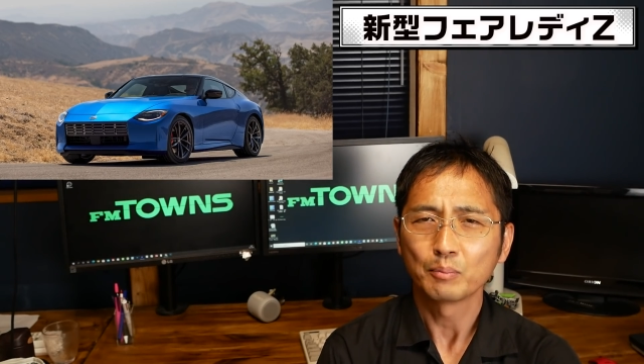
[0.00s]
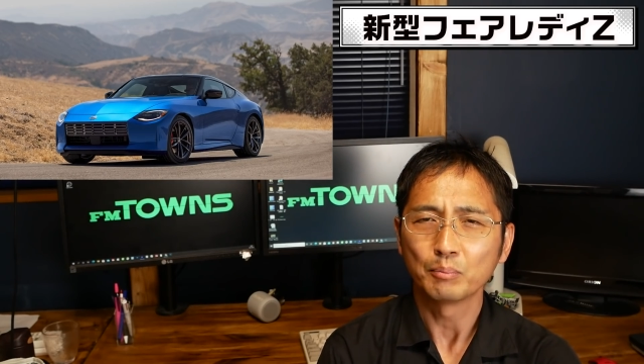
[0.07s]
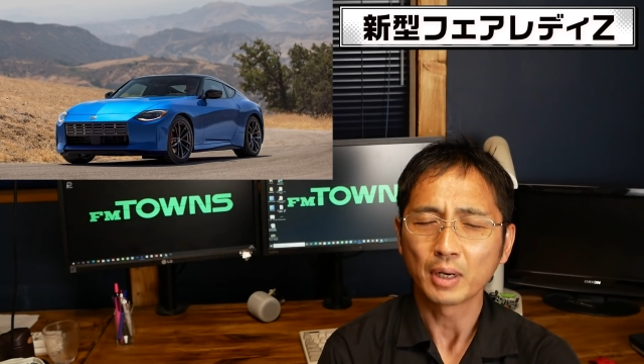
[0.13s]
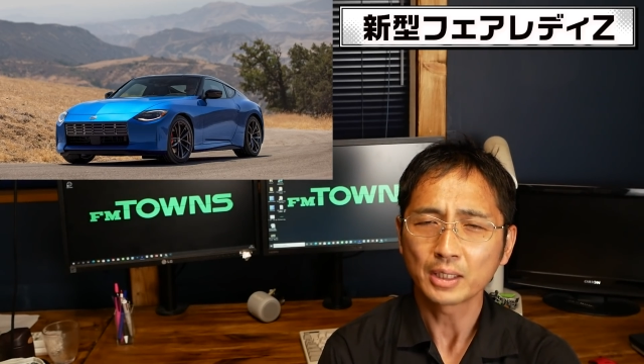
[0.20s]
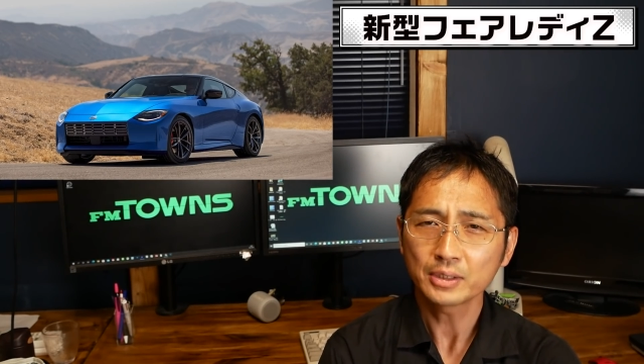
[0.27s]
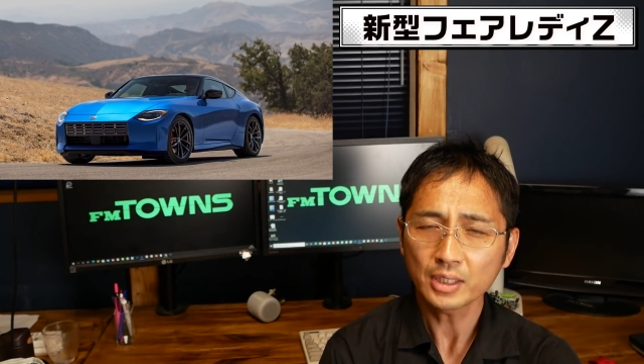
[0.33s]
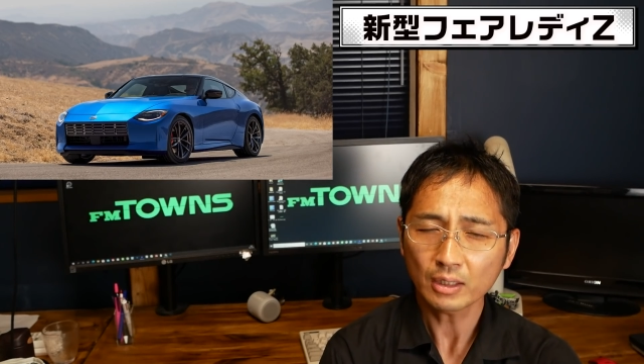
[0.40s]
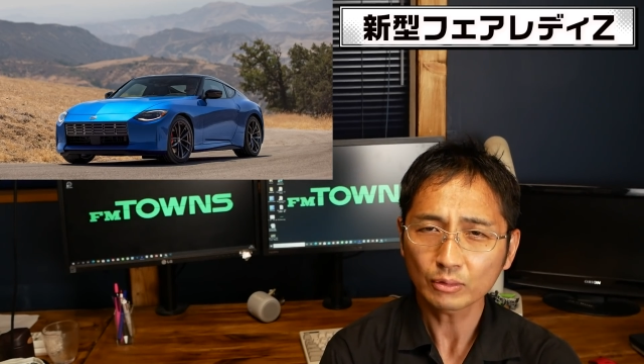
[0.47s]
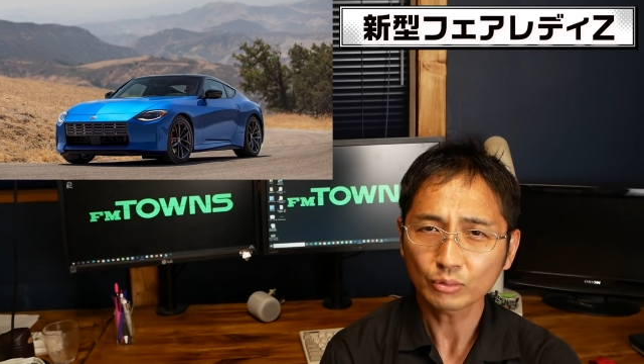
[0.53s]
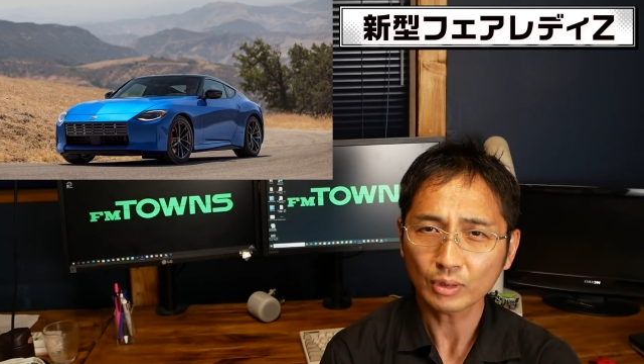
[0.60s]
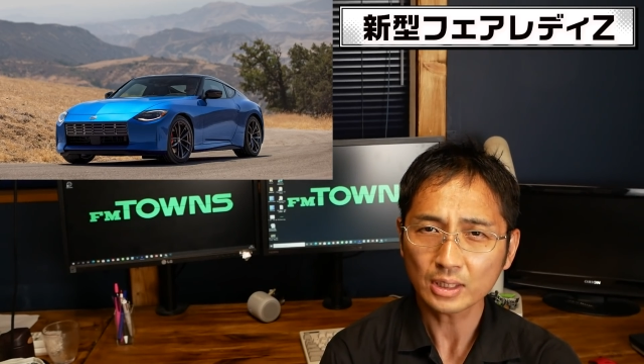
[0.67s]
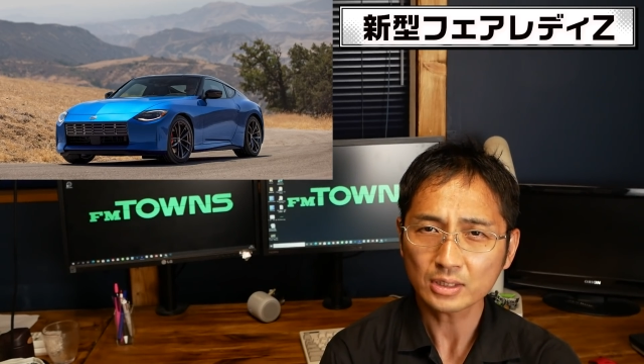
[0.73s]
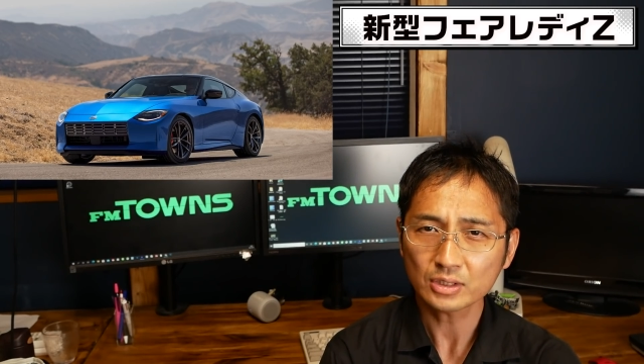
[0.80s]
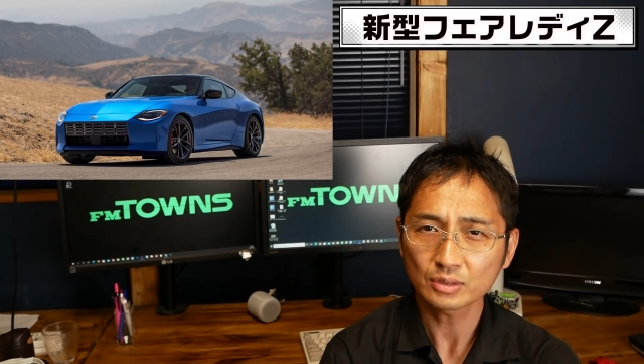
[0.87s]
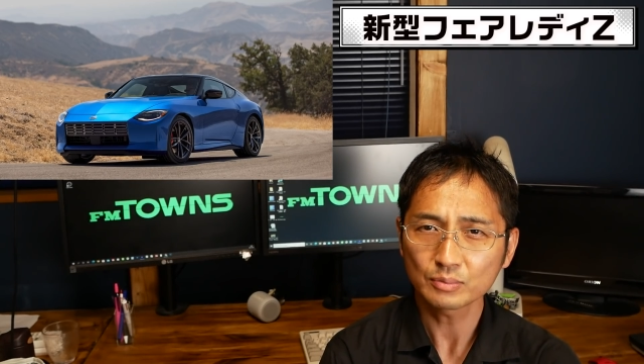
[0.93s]

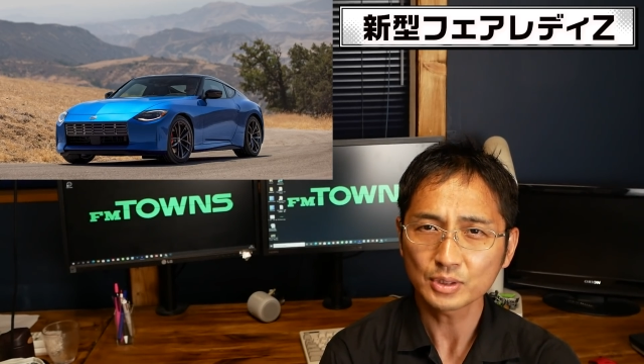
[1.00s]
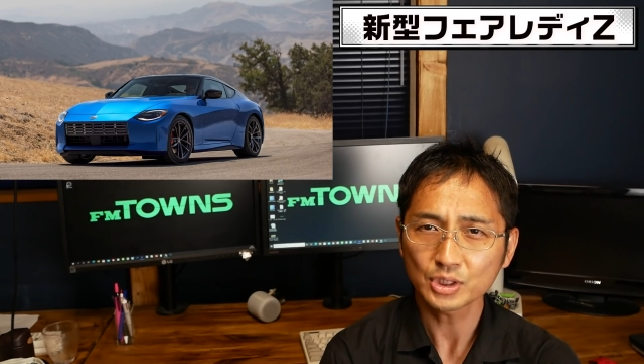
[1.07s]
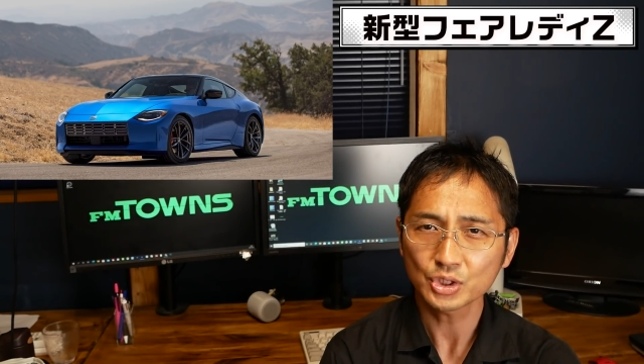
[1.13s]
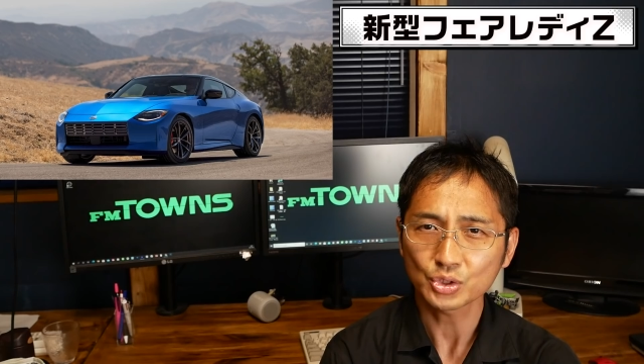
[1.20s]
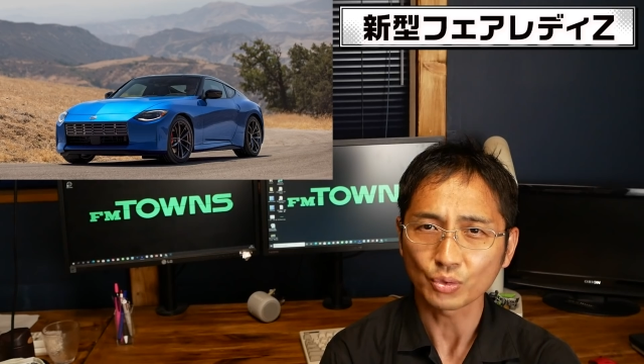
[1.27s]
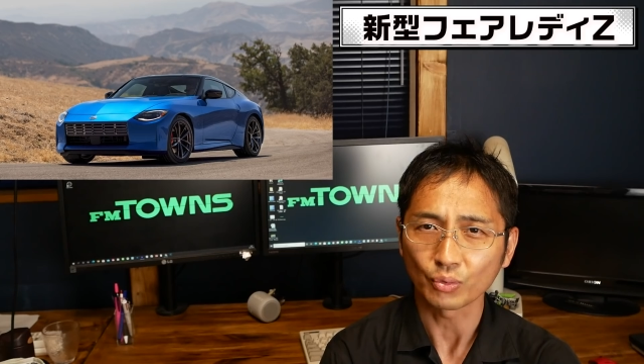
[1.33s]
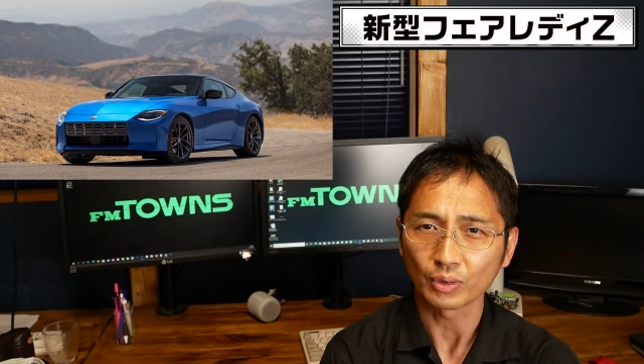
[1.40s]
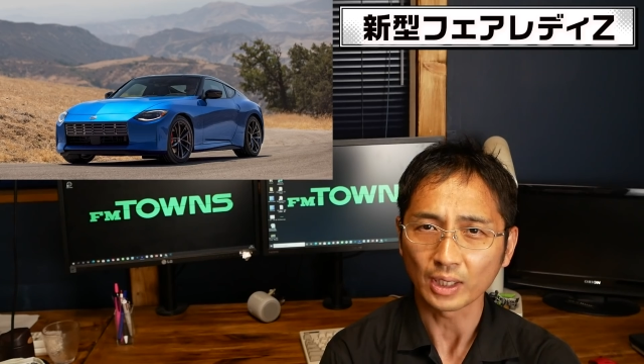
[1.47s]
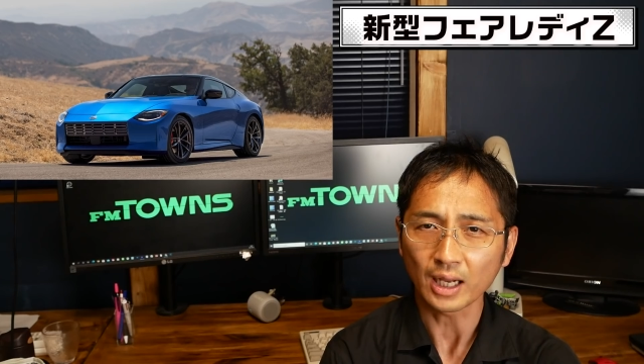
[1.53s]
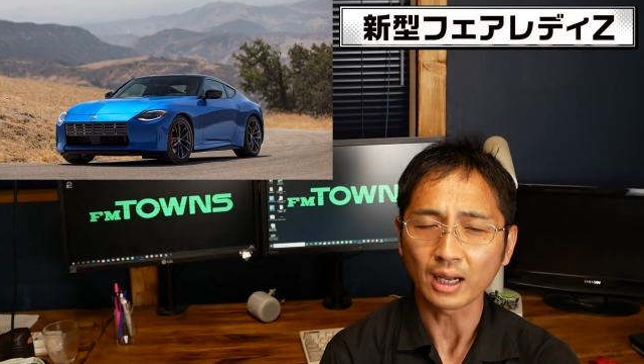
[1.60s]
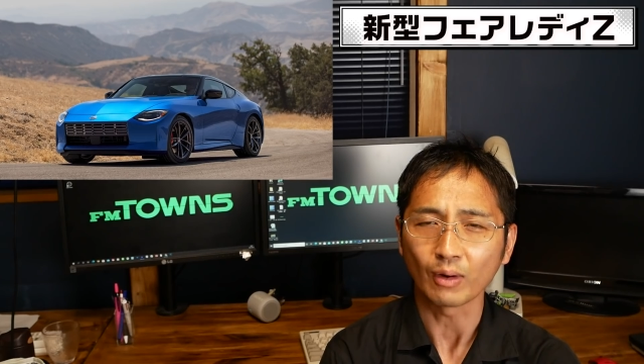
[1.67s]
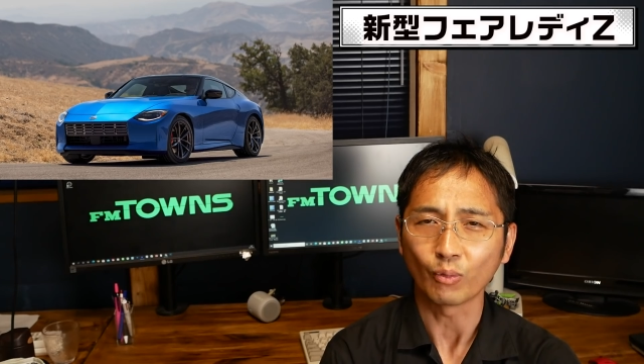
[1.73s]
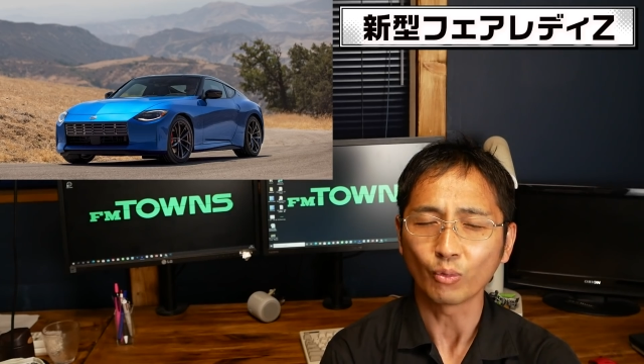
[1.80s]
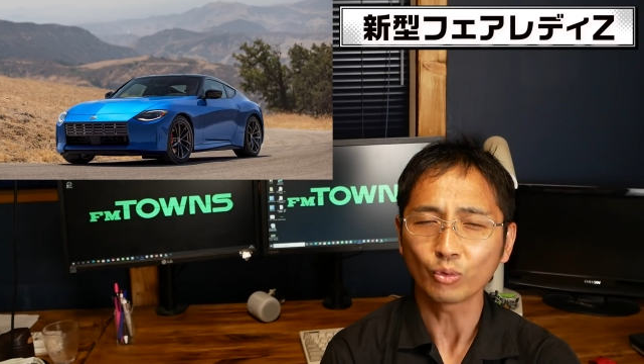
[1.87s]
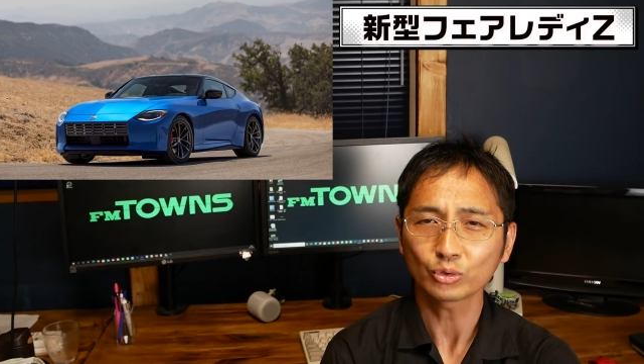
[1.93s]
マニュアルトランスミッション
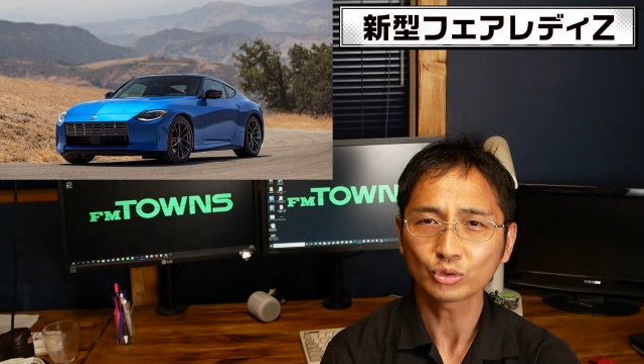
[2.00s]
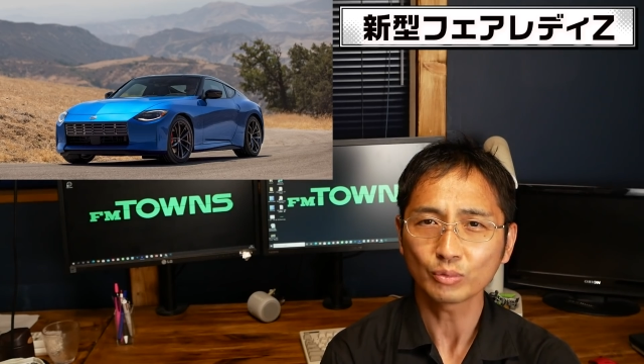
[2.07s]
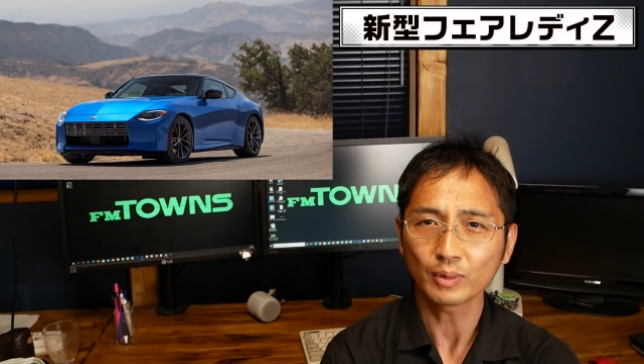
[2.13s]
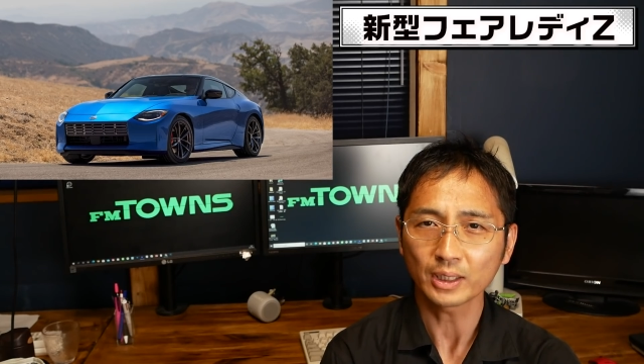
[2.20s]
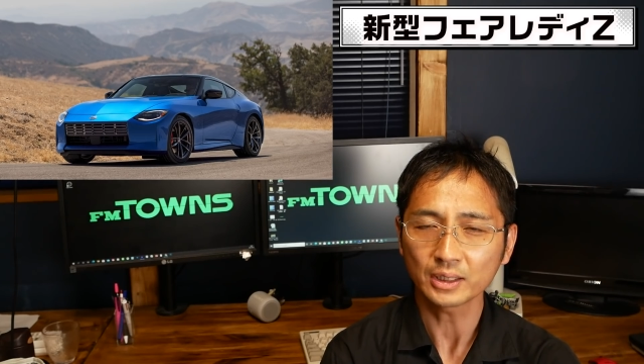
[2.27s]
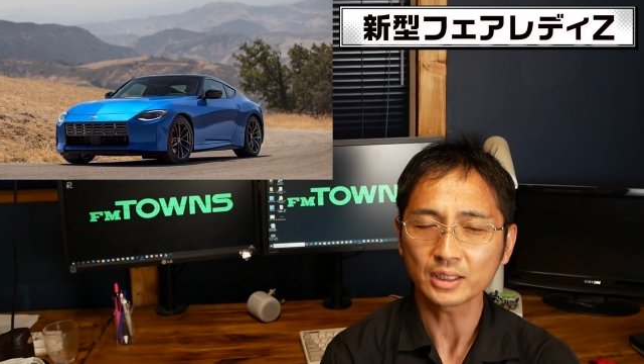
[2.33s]
がオートマ